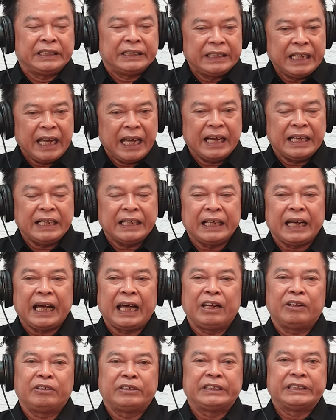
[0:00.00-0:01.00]
Yang
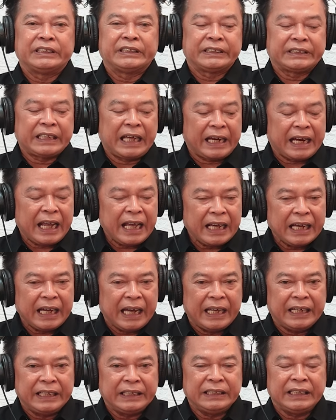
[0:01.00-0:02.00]
kalau
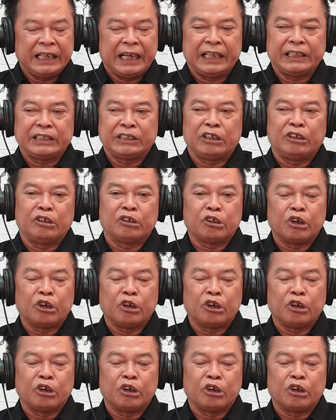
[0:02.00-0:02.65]
disetarakan atau